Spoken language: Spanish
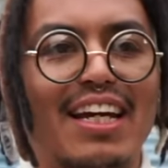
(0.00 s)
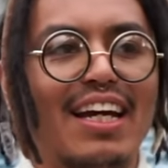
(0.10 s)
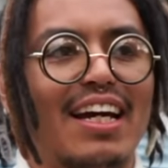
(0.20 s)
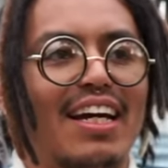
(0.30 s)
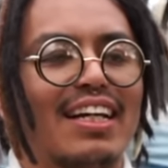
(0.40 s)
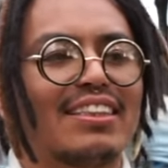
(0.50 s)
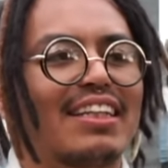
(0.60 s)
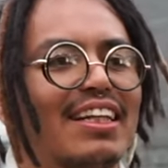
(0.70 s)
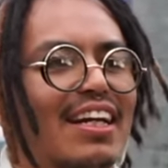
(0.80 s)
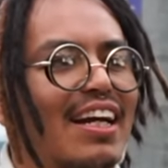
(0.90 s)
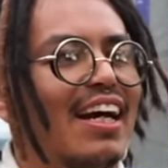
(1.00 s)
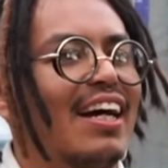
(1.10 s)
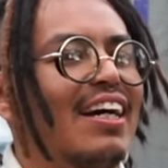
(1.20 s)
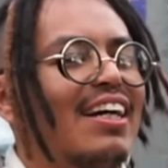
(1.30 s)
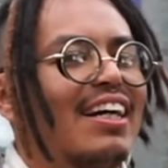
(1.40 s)
eh, esta
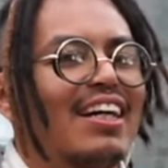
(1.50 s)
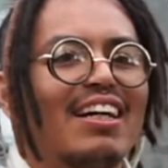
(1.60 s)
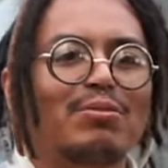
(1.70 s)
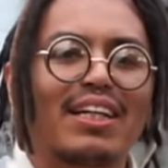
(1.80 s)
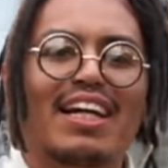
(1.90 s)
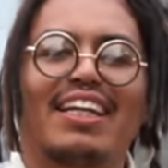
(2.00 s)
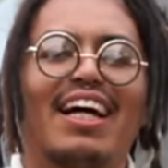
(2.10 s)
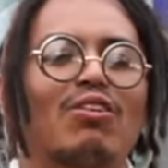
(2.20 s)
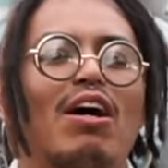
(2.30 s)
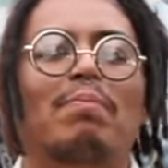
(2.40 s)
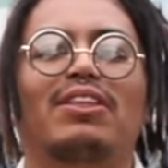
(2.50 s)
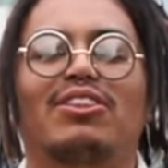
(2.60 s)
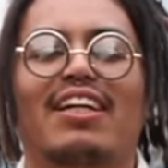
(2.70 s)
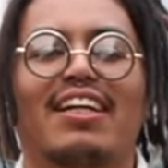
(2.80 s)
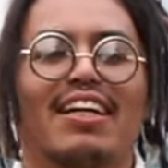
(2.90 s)
tierra eh, cercana a Cuapa y sus
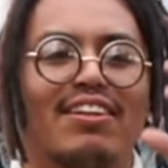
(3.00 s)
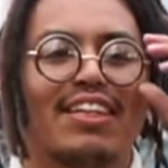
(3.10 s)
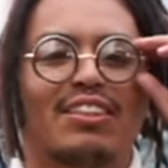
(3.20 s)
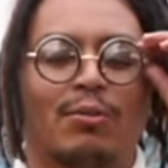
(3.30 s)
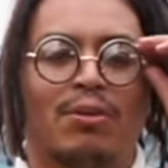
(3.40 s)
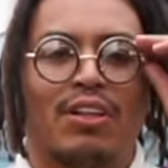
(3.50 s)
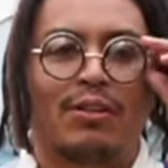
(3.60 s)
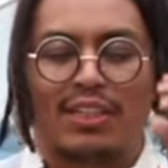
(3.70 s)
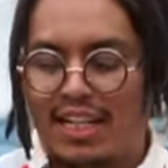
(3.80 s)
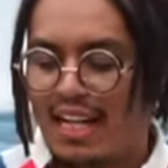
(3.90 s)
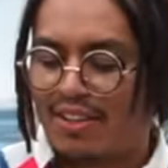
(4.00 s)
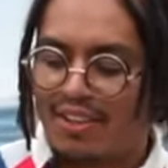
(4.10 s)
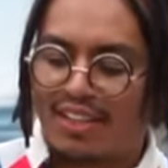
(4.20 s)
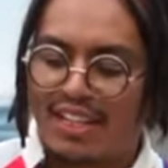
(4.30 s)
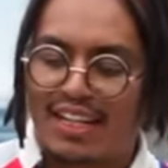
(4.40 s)
alrededores son muy de usar el
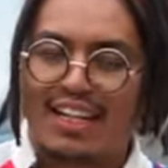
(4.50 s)
ajonjolí.